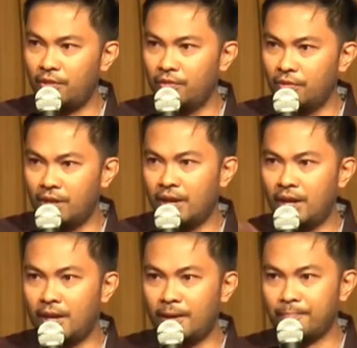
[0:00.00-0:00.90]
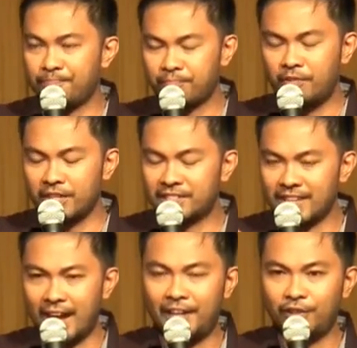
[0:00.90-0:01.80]
who uh,
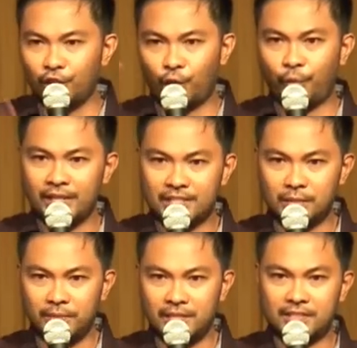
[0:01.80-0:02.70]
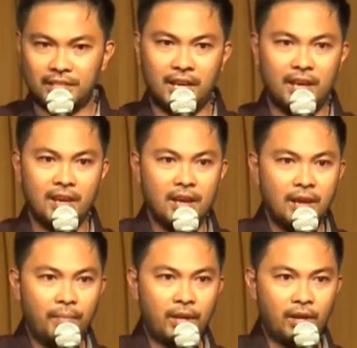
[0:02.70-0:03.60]
resigned or quit sa ministry
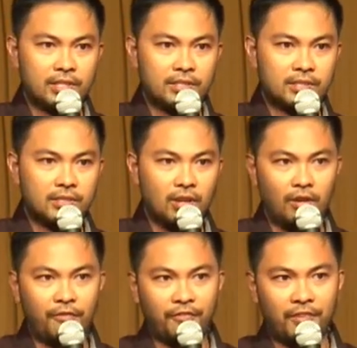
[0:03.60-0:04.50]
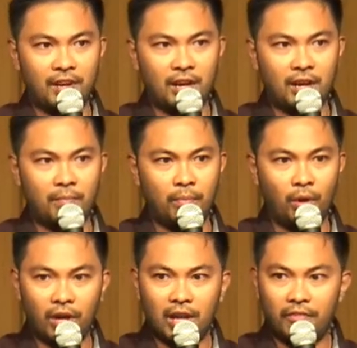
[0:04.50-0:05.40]
because of uh,
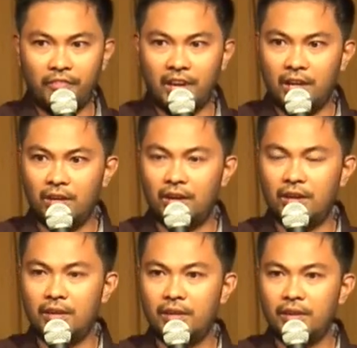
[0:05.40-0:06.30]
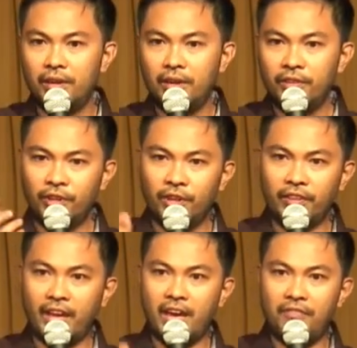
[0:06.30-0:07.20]
moral failure,
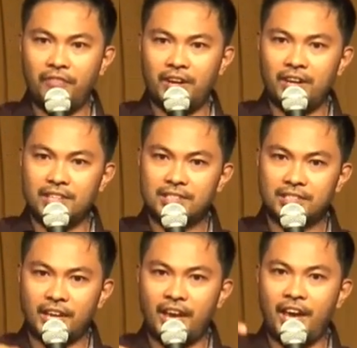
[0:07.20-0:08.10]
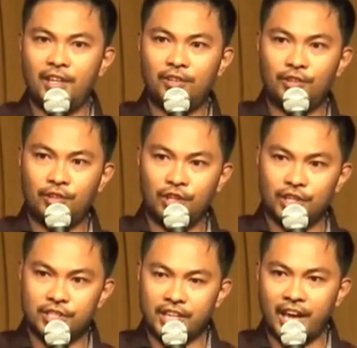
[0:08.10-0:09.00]
don't ever say to
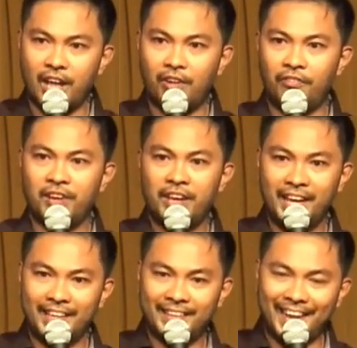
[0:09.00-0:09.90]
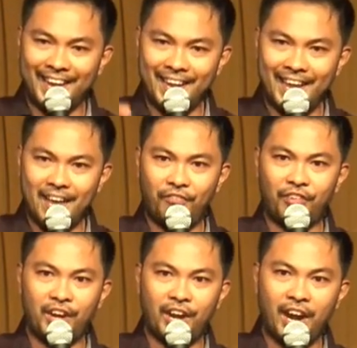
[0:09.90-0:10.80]
yourself, it can
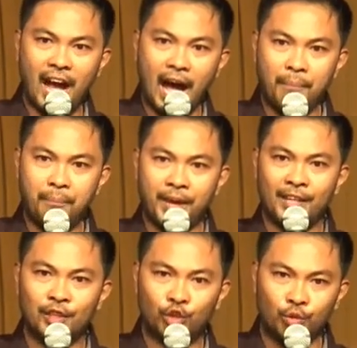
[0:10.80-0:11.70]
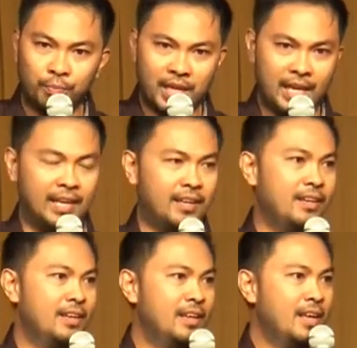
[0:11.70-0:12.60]
never happen to me.
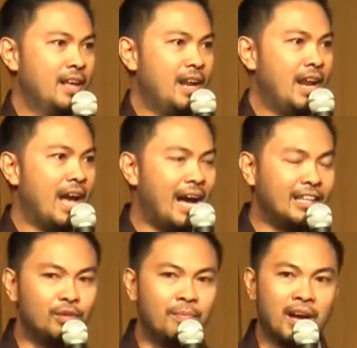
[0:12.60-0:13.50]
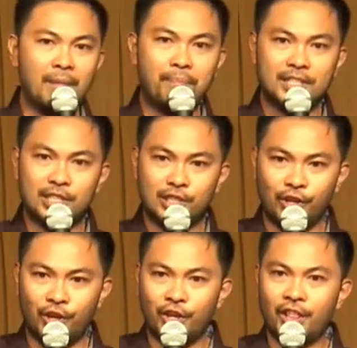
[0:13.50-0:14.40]
Lahat ng mga
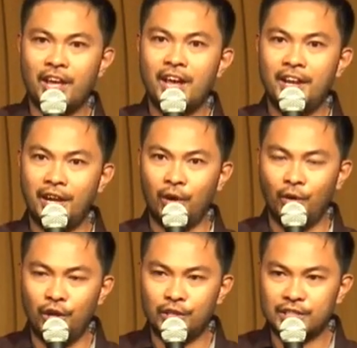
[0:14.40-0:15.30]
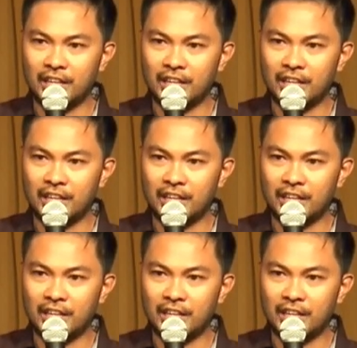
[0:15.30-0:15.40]
pastor na nahulog sa